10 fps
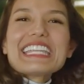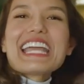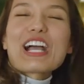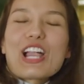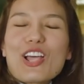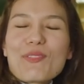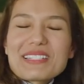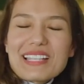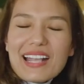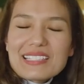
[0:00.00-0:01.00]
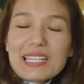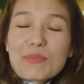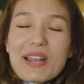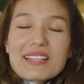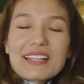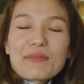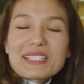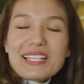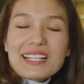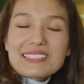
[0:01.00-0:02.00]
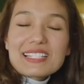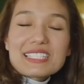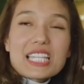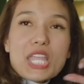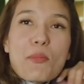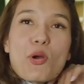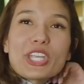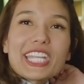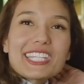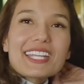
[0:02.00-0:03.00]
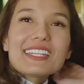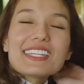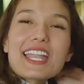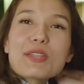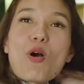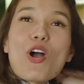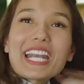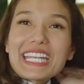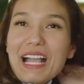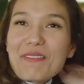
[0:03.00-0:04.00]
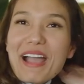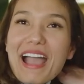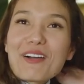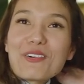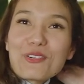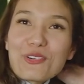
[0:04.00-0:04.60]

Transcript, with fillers: Dia kalau masa kecil masa kecil cinta monyetnya dia dibongkar dia nggak mau.